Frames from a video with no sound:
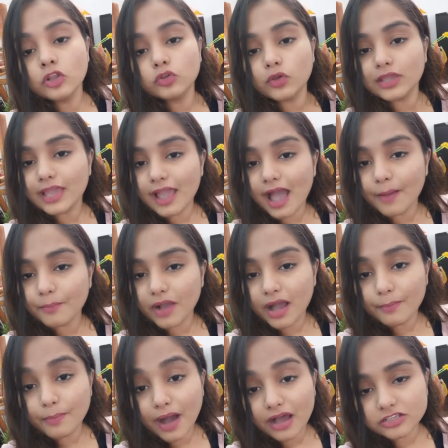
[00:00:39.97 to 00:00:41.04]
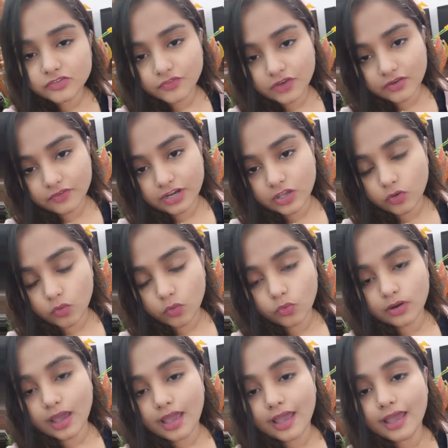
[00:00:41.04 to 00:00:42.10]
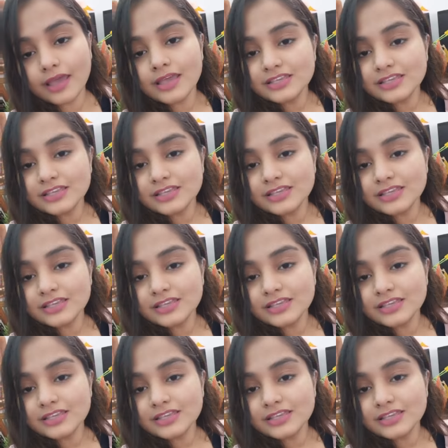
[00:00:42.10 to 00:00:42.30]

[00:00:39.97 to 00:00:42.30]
तो ये आपका पाँच फरवरी को होना है